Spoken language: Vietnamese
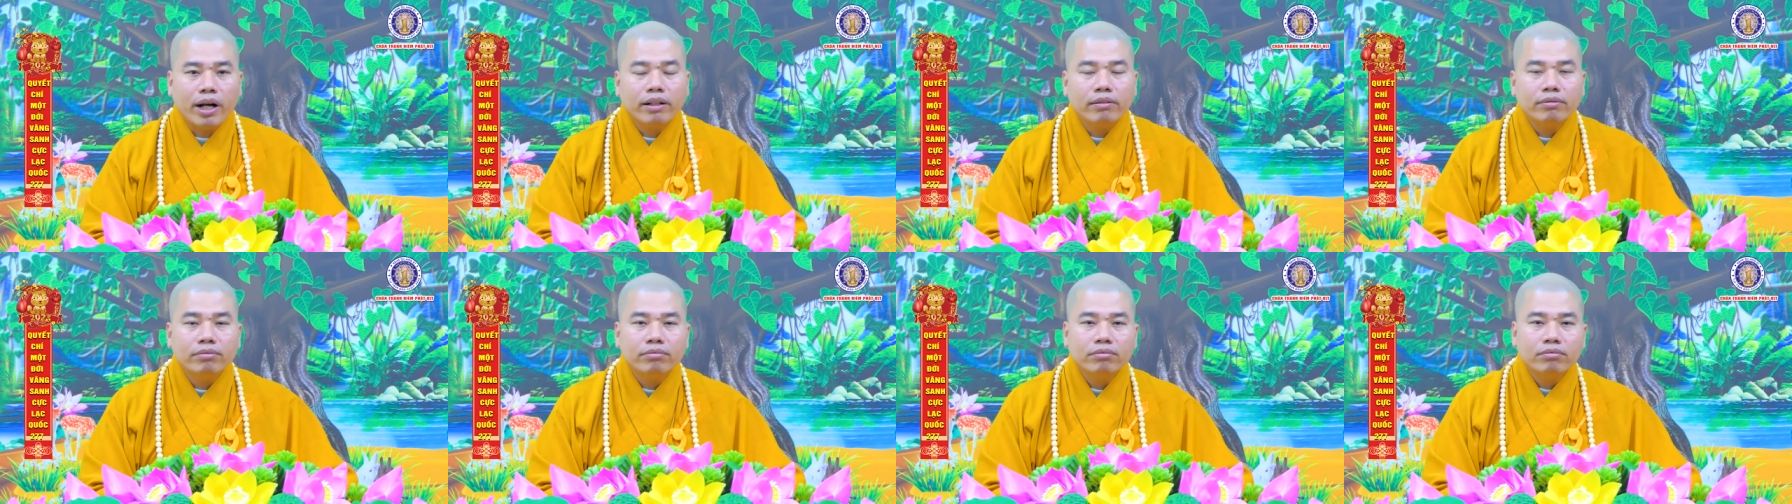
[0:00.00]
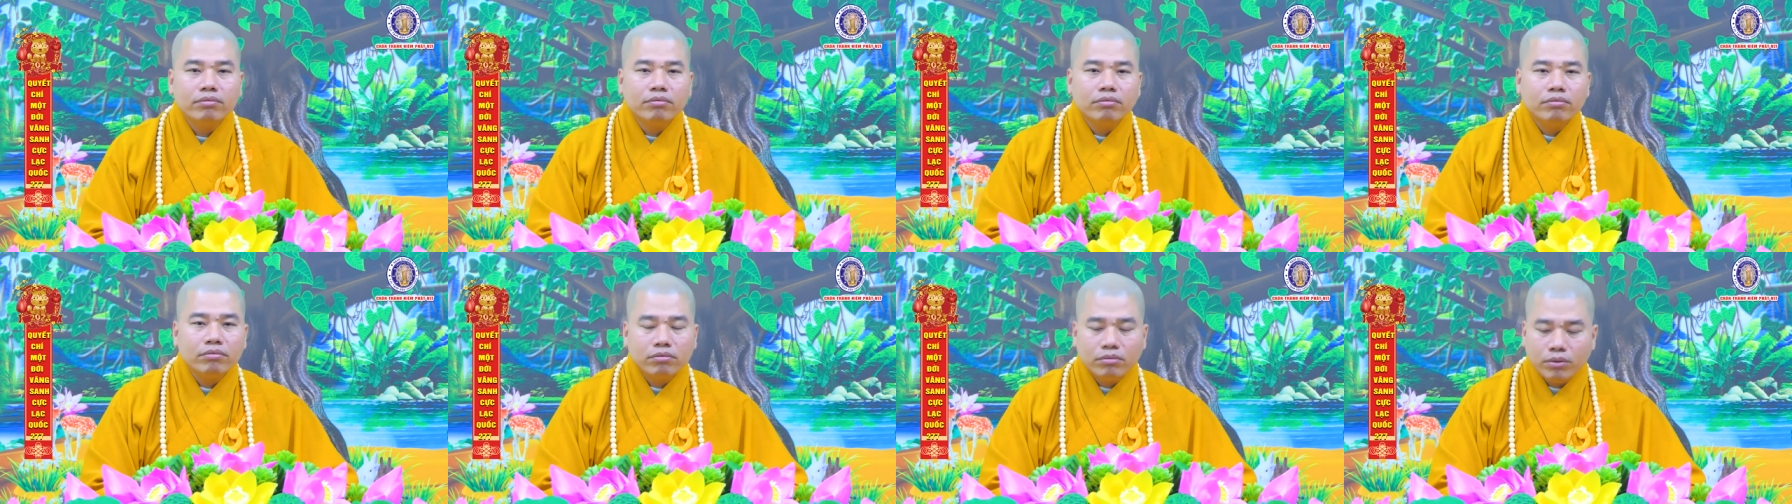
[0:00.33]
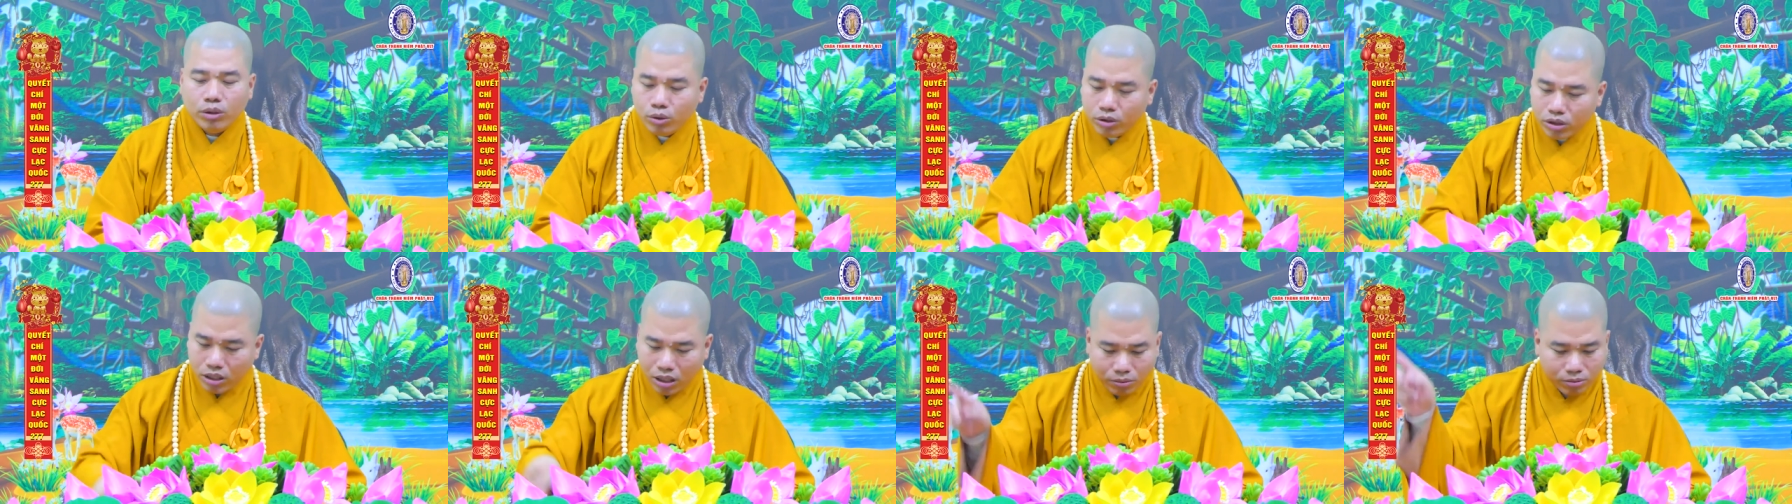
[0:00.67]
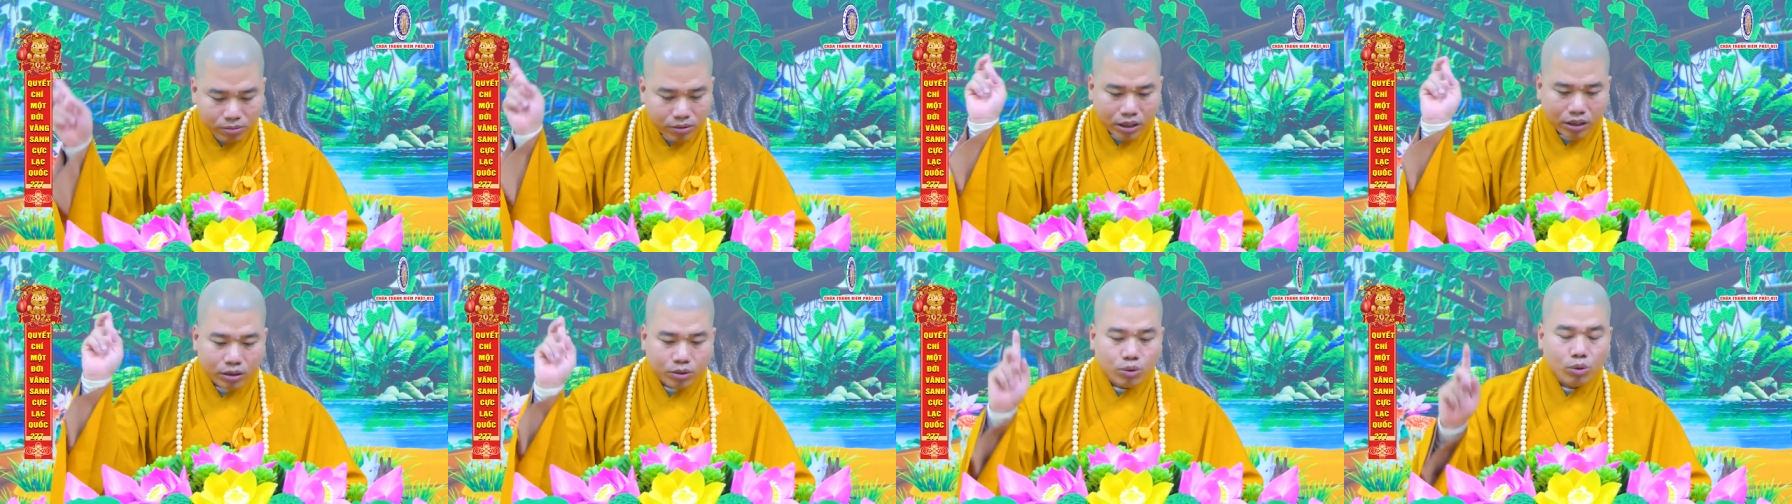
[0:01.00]
hoàng nếu
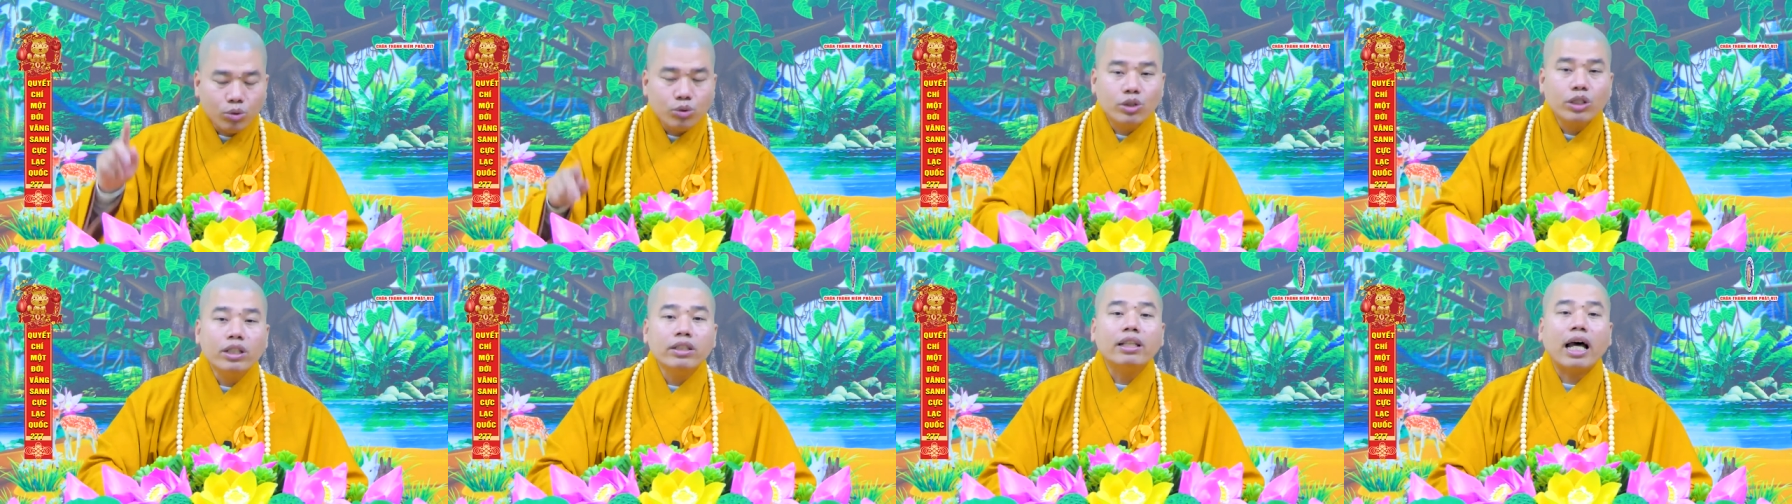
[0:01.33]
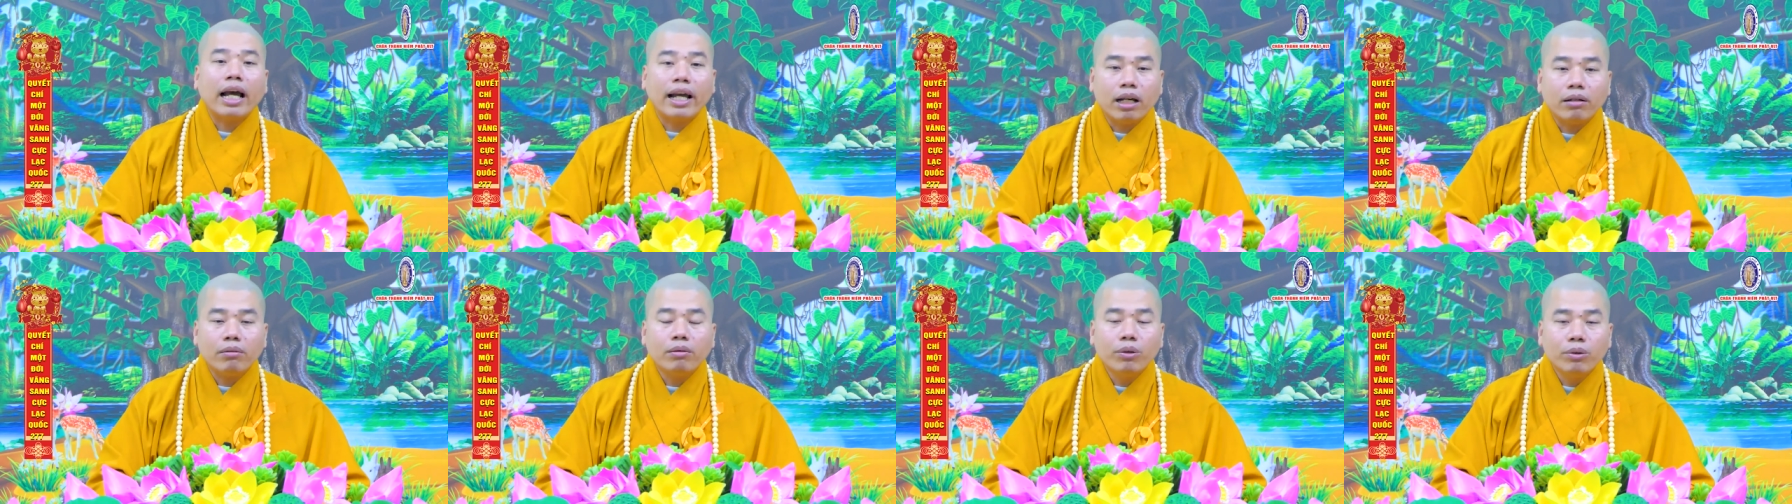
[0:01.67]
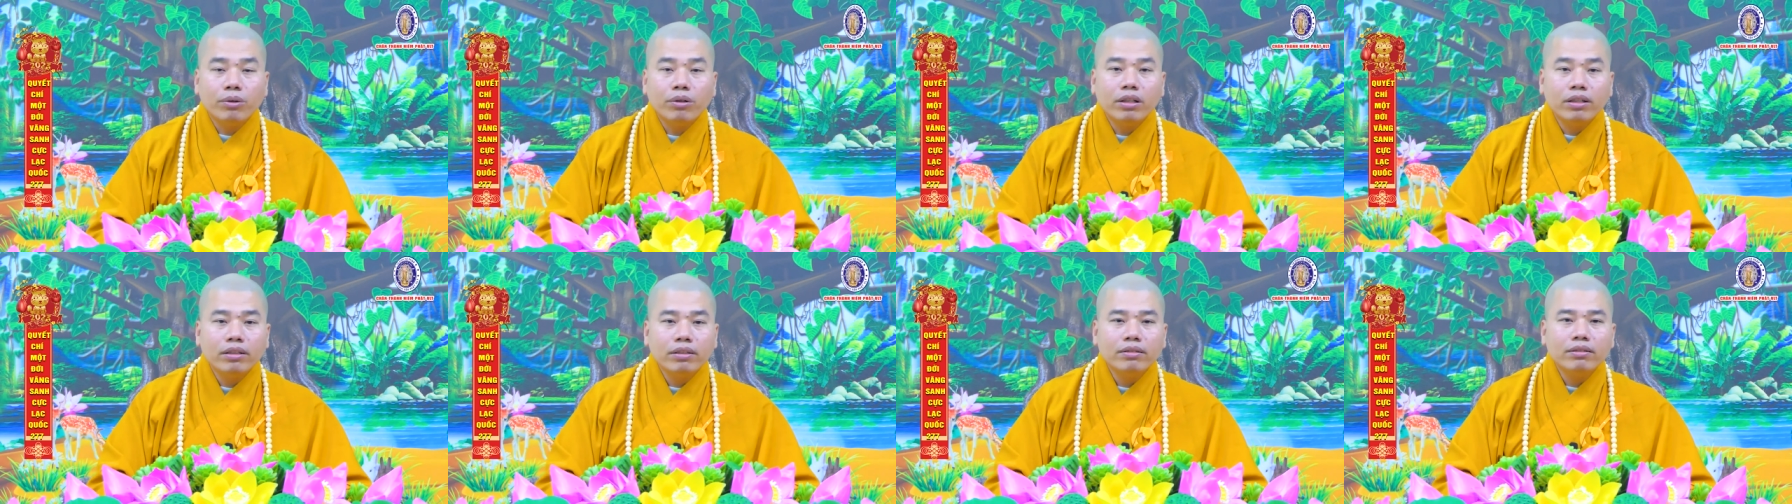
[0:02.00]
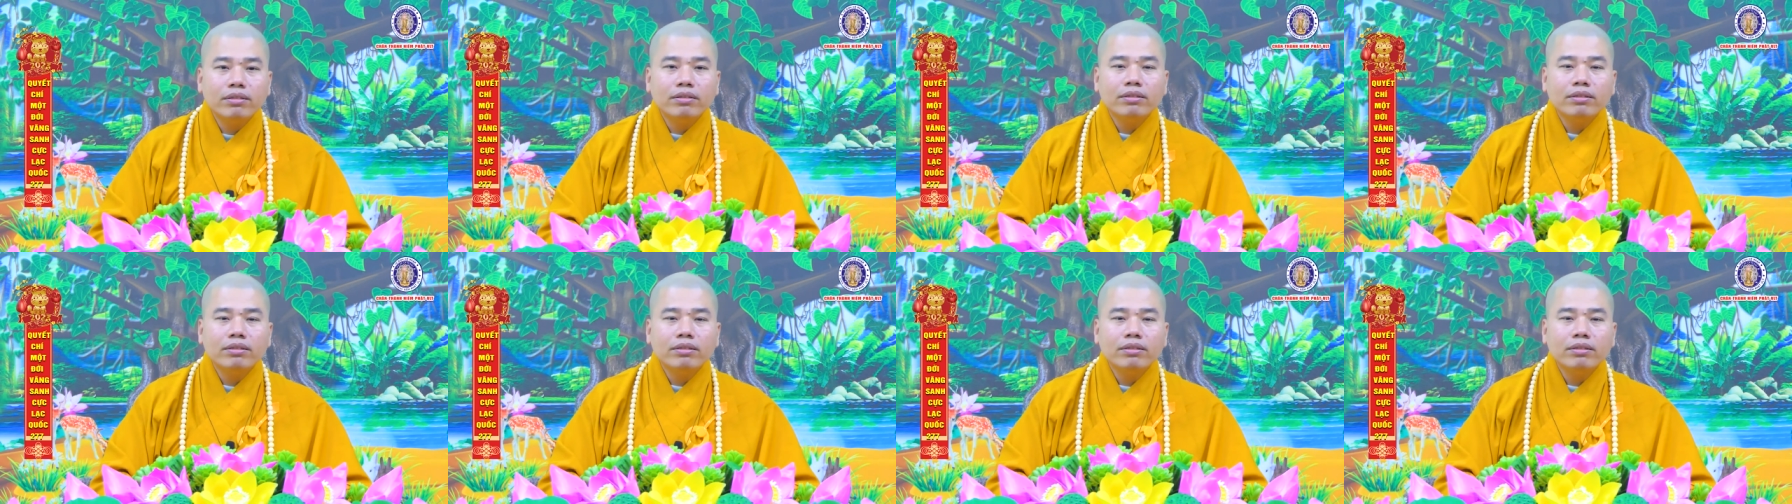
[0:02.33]
không là tôi chia tay ông luôn